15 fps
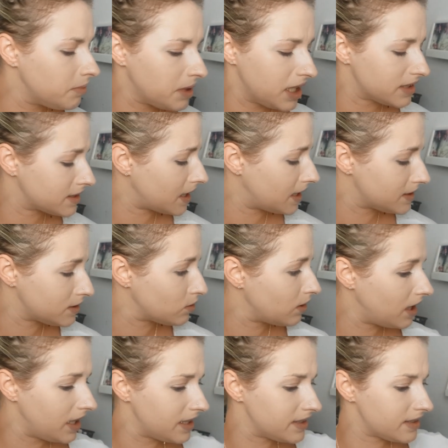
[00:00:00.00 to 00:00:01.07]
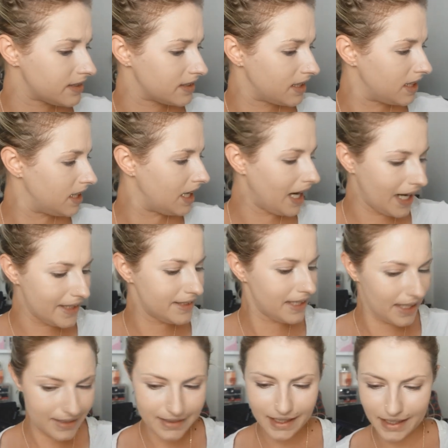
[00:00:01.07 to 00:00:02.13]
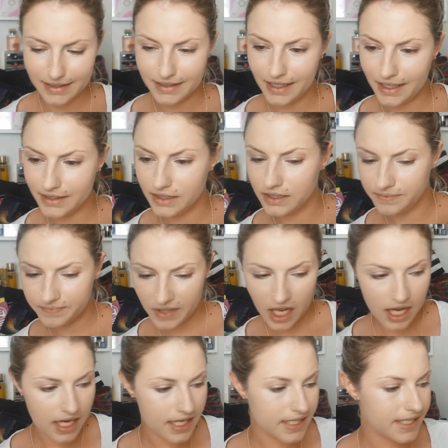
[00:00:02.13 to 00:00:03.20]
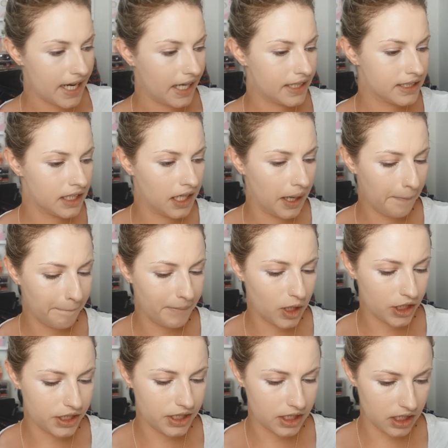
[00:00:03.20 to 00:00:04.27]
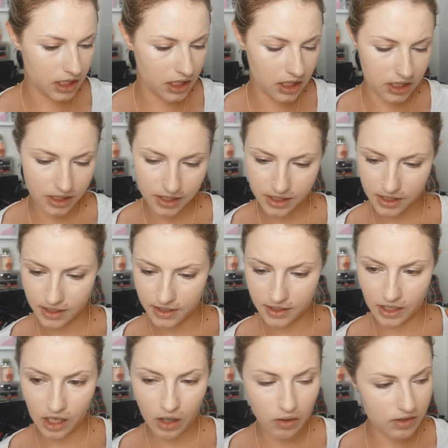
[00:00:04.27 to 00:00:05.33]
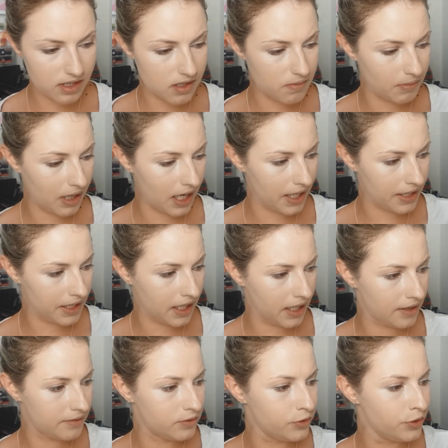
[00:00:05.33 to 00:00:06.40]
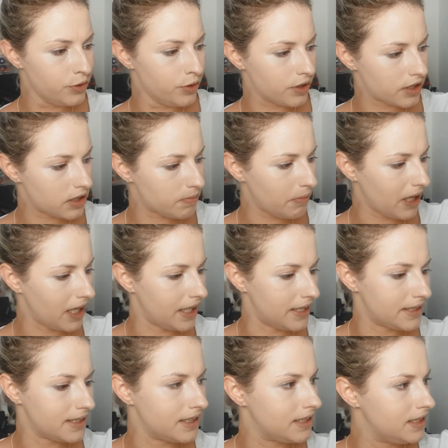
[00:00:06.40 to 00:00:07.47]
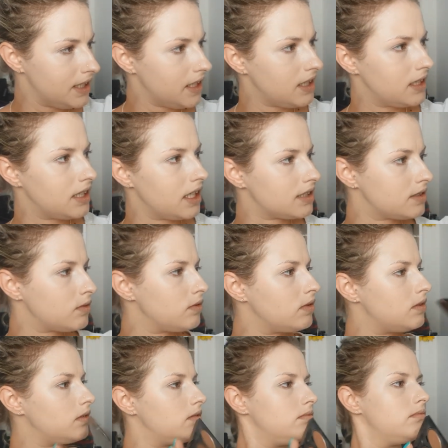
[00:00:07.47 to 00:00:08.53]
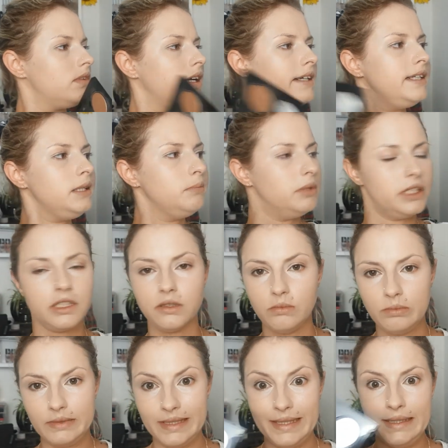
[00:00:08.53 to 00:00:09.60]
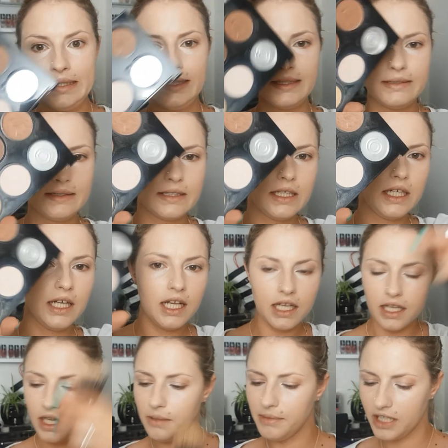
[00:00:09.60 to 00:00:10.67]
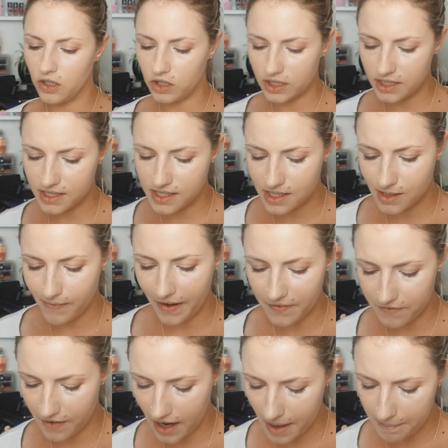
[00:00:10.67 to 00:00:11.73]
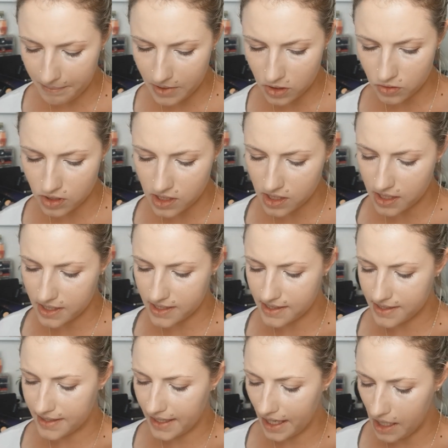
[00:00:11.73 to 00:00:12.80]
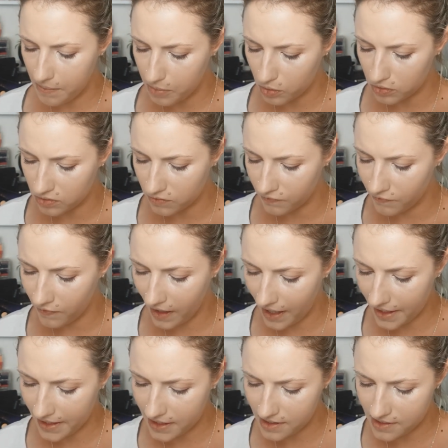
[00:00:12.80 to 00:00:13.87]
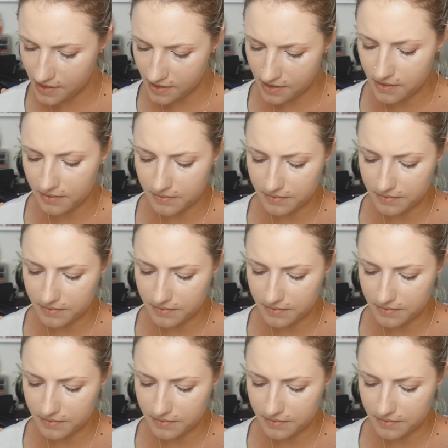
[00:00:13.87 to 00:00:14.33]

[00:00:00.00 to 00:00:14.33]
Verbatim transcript: Mir ist gerade so heiß. Heiß, heiß, heiß, heiß. Dann ähm, möchte ich aus meiner NYX-Palette, die ich ja so liebe, nicht, immer noch diese zwei Farben benutzen. Dieses Gelb und Weiß.